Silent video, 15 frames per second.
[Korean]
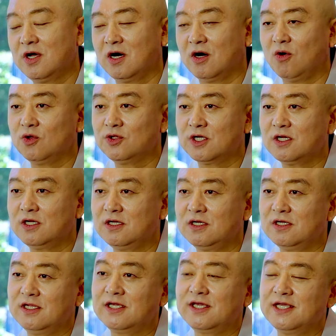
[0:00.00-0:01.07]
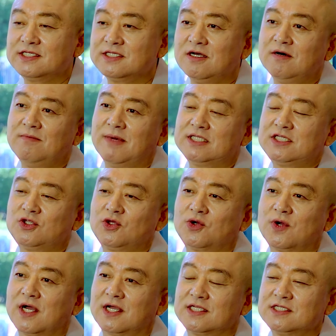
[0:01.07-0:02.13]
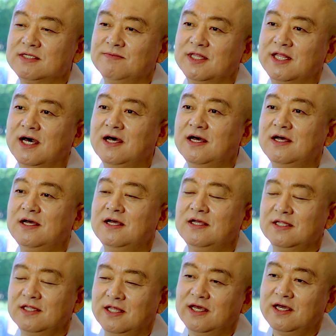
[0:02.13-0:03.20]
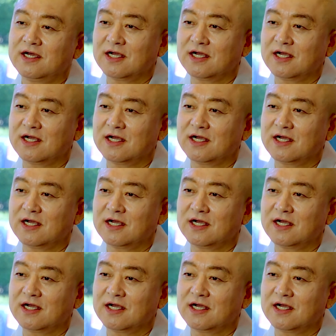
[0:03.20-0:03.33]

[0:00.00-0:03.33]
어, 오늘 여기에서 마치도록 하겠습니다. 네,